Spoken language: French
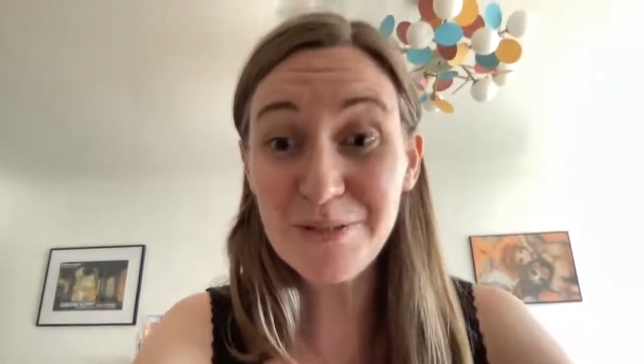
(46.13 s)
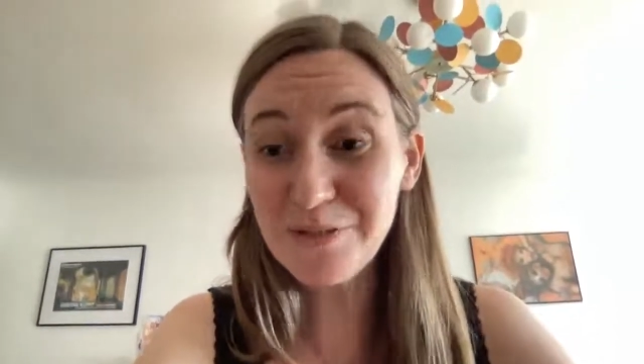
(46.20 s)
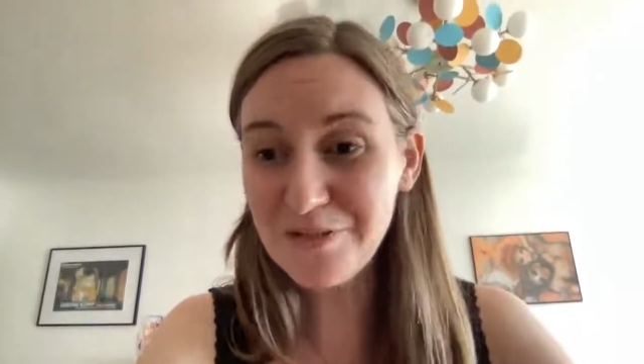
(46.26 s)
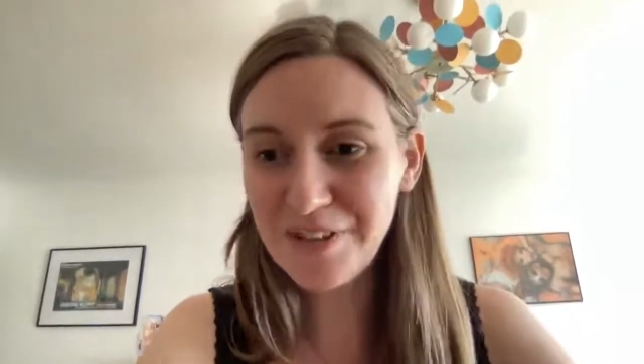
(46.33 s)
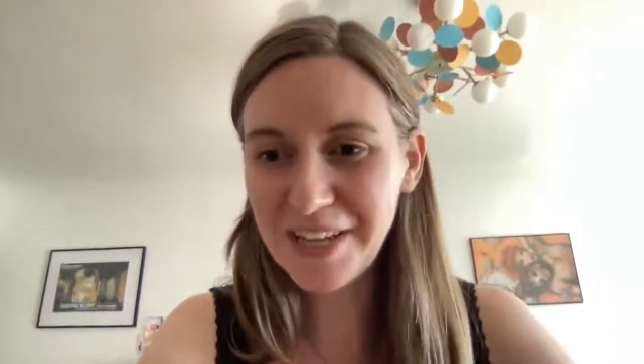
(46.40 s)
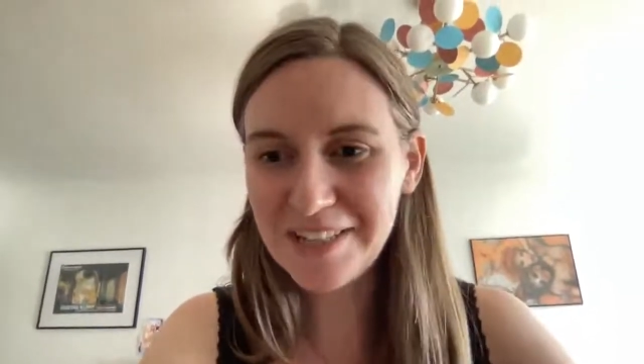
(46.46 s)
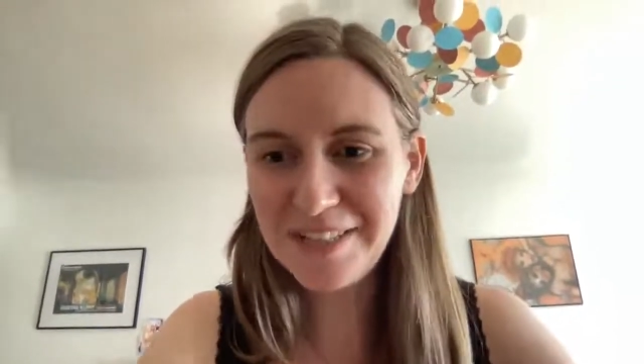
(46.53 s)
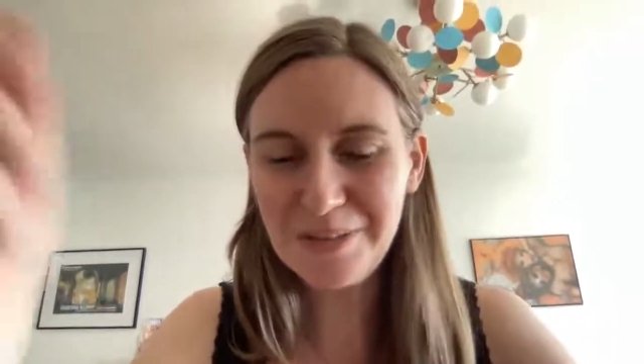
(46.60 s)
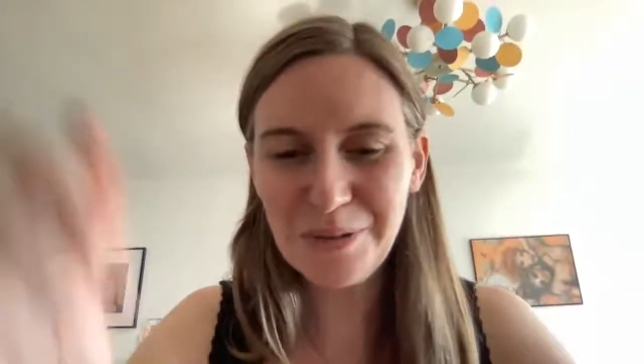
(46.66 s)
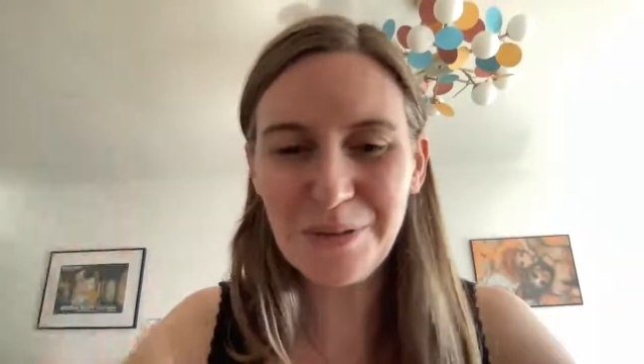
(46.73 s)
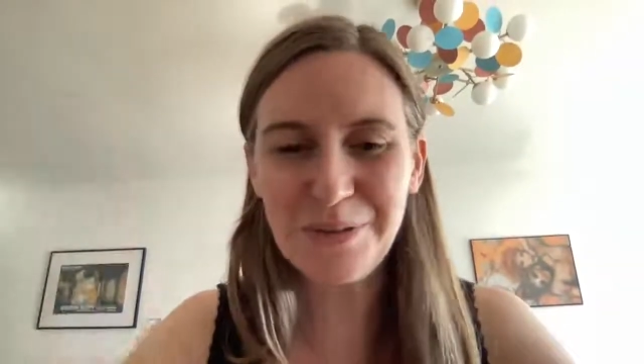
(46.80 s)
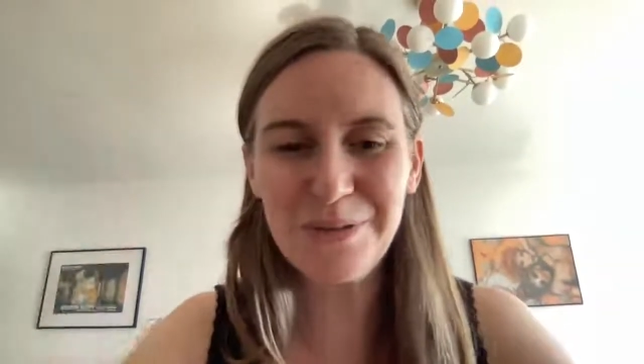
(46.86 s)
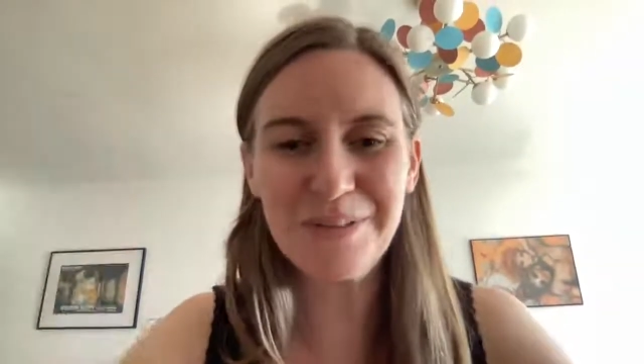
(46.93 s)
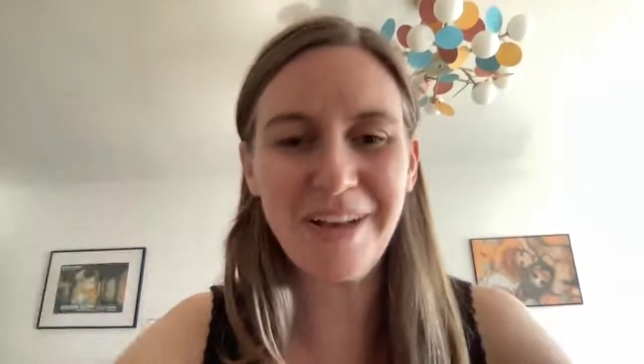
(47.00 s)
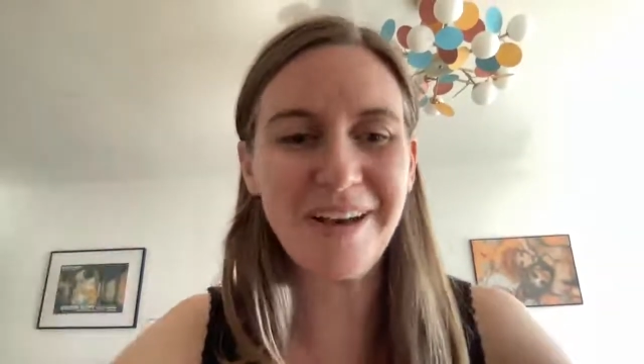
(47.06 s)
de faire des
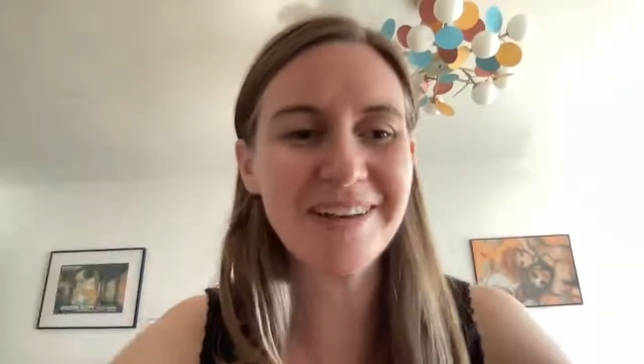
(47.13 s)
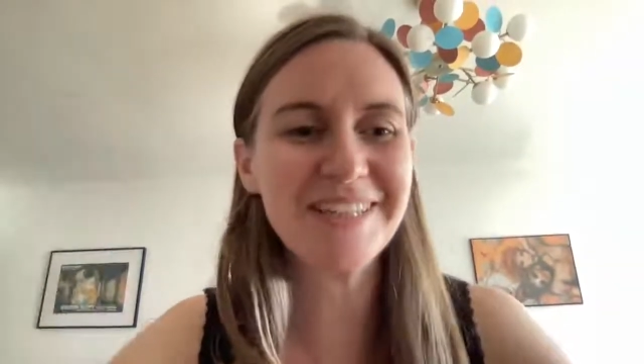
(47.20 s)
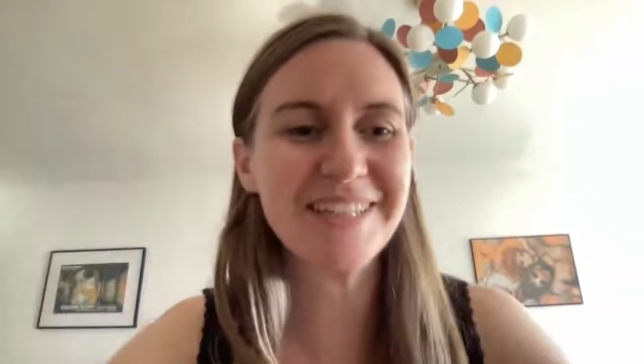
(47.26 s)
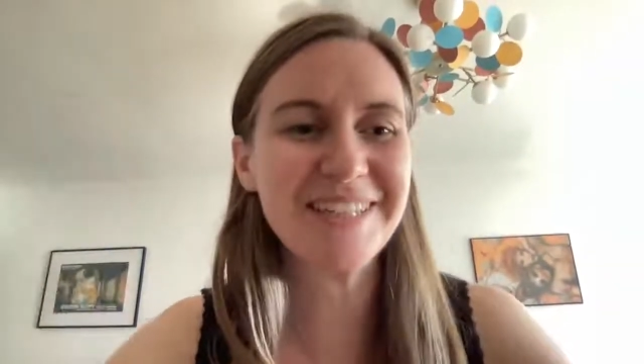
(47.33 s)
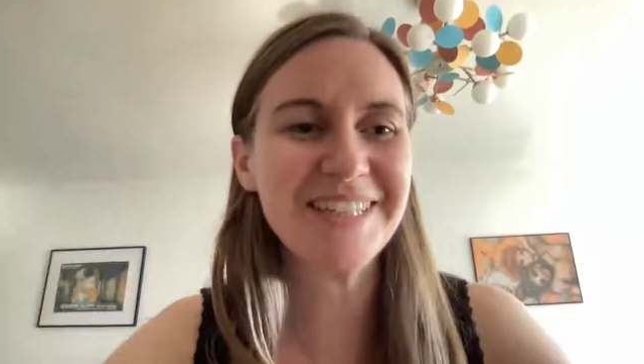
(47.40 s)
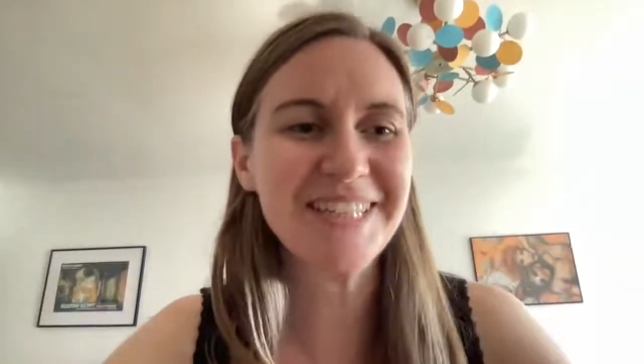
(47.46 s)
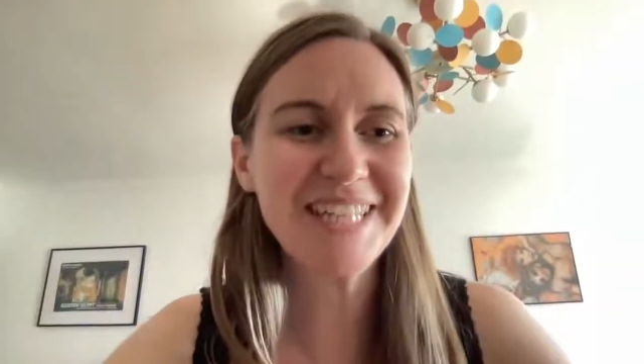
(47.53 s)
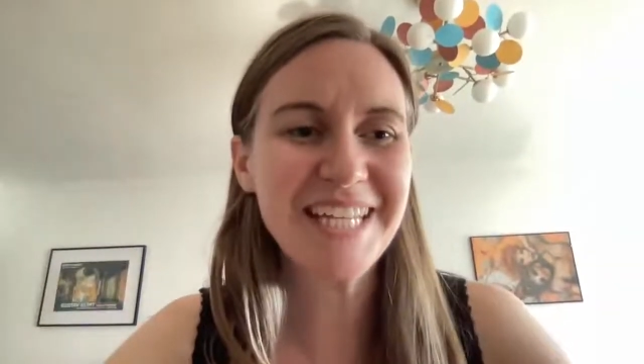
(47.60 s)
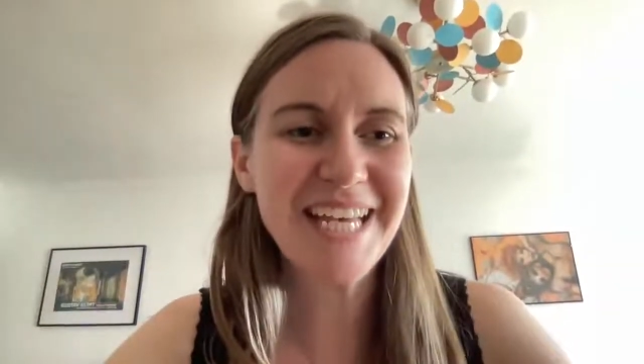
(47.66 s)
trucs de dingue.